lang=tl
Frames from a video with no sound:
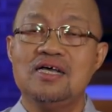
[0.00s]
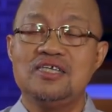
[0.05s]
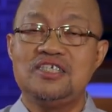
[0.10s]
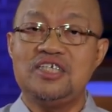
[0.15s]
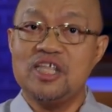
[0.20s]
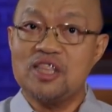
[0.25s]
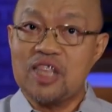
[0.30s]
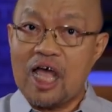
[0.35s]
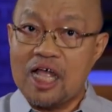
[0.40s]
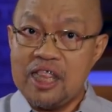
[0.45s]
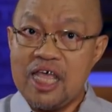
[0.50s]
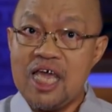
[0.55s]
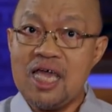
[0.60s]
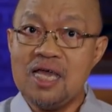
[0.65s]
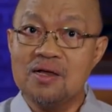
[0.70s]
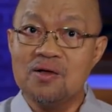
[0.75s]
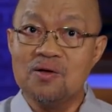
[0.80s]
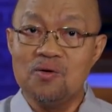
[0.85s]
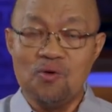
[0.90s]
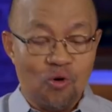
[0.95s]
si
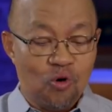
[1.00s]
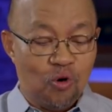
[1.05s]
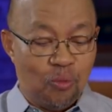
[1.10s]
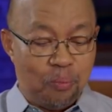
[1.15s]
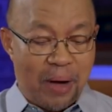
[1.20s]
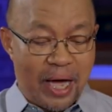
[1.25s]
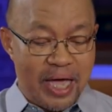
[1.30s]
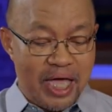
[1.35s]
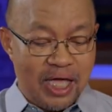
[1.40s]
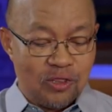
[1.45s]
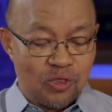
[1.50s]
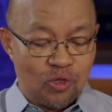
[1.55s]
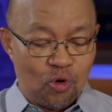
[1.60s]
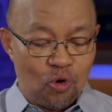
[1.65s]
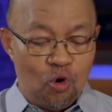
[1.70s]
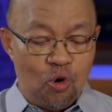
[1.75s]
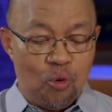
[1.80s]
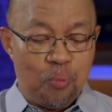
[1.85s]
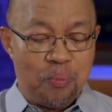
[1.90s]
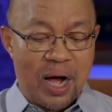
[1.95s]
taning upa
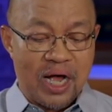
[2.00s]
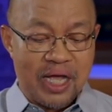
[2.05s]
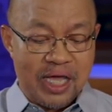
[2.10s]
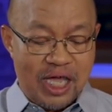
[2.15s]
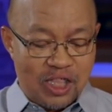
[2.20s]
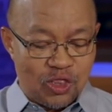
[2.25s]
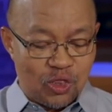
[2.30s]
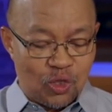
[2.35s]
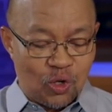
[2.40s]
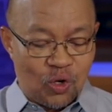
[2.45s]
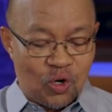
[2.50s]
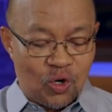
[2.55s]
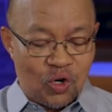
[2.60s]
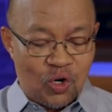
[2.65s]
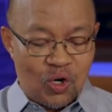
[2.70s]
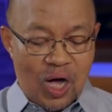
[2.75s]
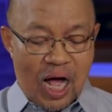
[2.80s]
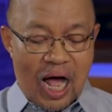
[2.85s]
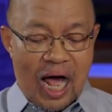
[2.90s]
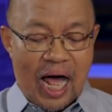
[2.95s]
ito, upang
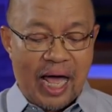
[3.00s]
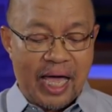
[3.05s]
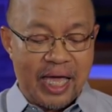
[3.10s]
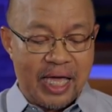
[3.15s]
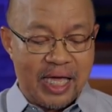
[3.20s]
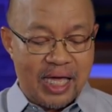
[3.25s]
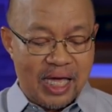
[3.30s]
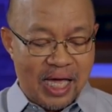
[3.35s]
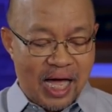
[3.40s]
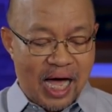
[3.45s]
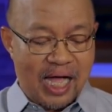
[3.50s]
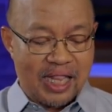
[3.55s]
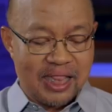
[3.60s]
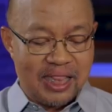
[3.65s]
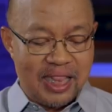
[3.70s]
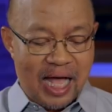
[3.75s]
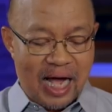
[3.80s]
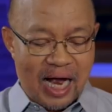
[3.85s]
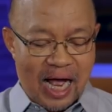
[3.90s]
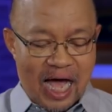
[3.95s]
ito ay
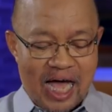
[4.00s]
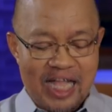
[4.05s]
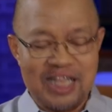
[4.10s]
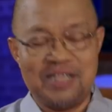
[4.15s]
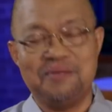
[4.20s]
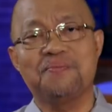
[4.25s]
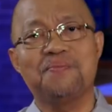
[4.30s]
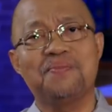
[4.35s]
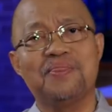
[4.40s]
hadlangan.